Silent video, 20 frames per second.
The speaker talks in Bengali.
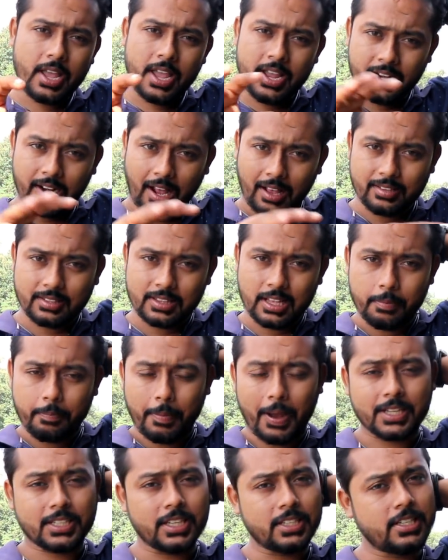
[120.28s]
এই রাস্তার
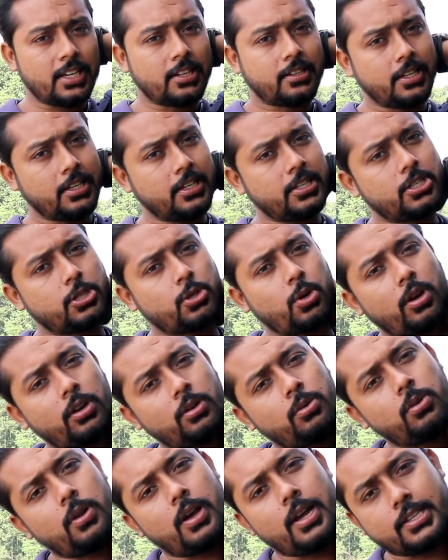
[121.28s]
পাশে যে টি
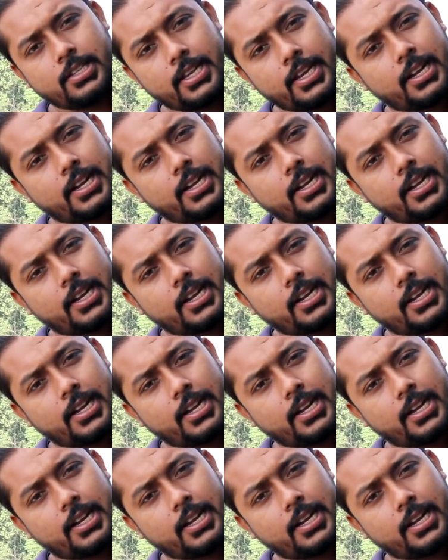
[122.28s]
স্টলগুলো আছে